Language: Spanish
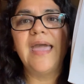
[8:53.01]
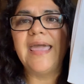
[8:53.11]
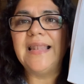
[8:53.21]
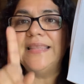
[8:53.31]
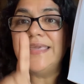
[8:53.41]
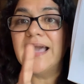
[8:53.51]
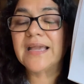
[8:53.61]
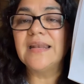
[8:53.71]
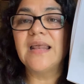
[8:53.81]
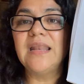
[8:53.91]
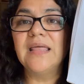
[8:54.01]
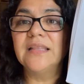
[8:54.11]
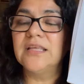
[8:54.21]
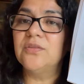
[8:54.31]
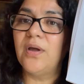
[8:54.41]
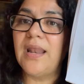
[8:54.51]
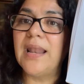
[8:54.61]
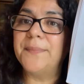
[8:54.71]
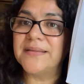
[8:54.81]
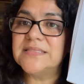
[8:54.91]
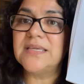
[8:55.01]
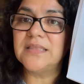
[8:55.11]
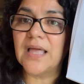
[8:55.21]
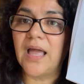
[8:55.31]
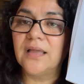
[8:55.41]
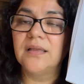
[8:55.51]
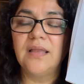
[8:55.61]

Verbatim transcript: El día que en realidad te duele la pancita,